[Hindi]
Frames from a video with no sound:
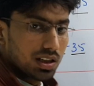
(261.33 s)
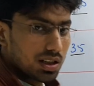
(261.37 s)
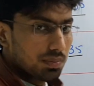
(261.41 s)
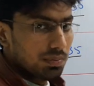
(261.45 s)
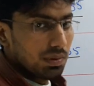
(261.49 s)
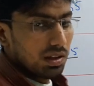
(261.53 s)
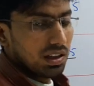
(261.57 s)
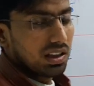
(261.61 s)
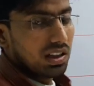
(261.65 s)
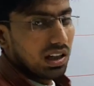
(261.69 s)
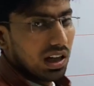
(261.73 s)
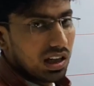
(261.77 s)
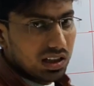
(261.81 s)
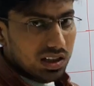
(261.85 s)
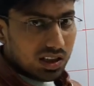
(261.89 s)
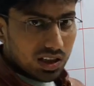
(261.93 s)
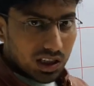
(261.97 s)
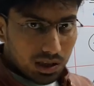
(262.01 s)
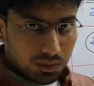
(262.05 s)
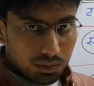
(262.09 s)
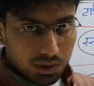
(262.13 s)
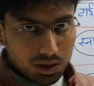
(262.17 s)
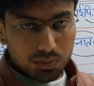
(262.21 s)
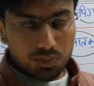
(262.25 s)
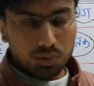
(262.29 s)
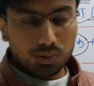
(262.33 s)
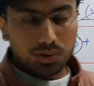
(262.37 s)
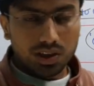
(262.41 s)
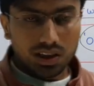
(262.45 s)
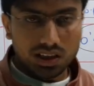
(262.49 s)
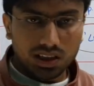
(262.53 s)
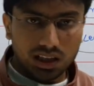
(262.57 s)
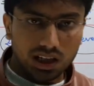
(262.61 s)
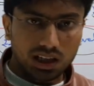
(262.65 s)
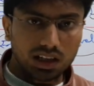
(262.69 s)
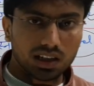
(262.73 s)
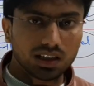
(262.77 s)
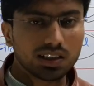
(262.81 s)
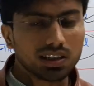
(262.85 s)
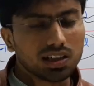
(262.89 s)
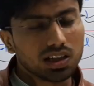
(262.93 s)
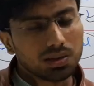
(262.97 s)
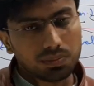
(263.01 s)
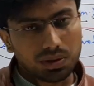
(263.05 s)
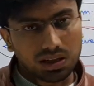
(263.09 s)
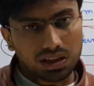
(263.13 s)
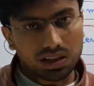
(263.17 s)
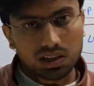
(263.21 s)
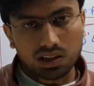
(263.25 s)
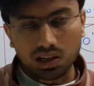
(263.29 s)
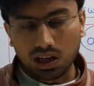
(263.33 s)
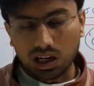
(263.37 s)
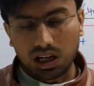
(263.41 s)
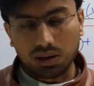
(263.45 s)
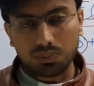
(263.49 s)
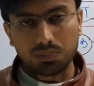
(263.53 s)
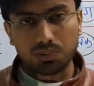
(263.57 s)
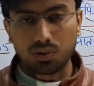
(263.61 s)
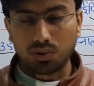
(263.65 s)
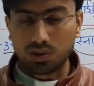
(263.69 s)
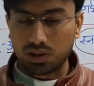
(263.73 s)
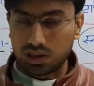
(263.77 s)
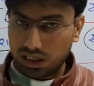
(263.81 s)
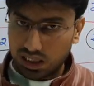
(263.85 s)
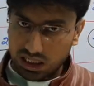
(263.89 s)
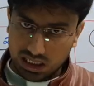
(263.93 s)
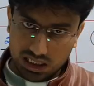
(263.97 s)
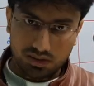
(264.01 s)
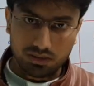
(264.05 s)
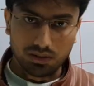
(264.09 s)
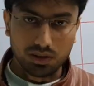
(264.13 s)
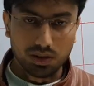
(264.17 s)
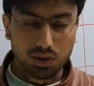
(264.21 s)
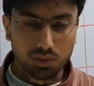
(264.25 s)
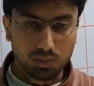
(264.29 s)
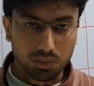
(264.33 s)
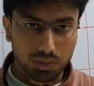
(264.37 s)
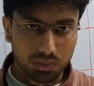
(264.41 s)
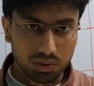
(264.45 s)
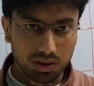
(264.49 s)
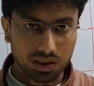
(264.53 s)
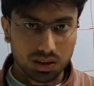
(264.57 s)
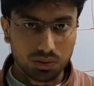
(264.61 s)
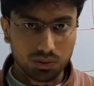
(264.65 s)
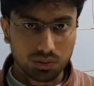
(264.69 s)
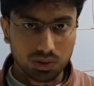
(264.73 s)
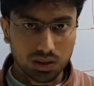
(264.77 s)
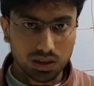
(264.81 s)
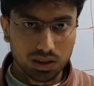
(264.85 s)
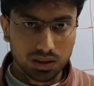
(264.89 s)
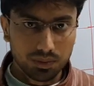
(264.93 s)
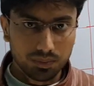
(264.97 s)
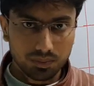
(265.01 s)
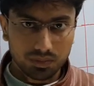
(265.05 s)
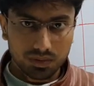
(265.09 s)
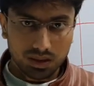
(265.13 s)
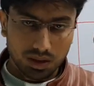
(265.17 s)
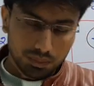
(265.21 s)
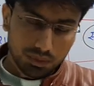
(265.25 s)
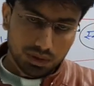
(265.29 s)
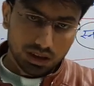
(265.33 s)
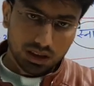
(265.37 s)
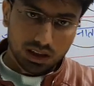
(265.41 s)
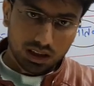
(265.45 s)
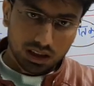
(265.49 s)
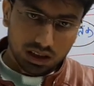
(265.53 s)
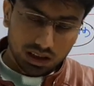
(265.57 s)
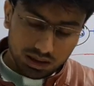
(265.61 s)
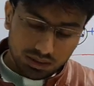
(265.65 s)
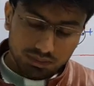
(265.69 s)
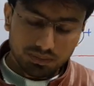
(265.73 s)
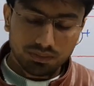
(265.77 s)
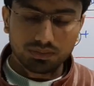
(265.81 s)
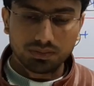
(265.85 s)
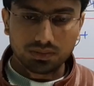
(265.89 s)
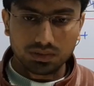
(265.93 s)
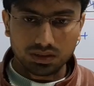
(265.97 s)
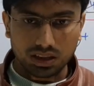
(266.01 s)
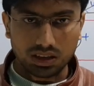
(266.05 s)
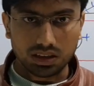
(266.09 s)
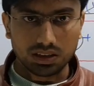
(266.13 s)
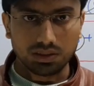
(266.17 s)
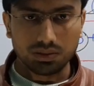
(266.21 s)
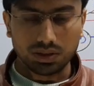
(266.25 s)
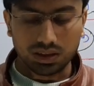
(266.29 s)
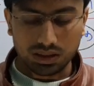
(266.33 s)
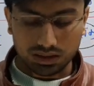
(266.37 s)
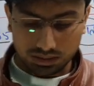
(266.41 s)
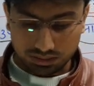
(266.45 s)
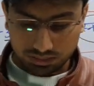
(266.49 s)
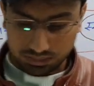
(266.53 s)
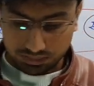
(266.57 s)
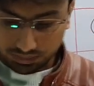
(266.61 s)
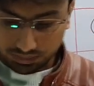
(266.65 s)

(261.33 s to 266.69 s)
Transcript: इसमें क्या सिलेबस पूछा जाएगा ये मैं आपको नेक्स्ट वीडियो में बताऊँगा तब तक के लिए धन्यवाद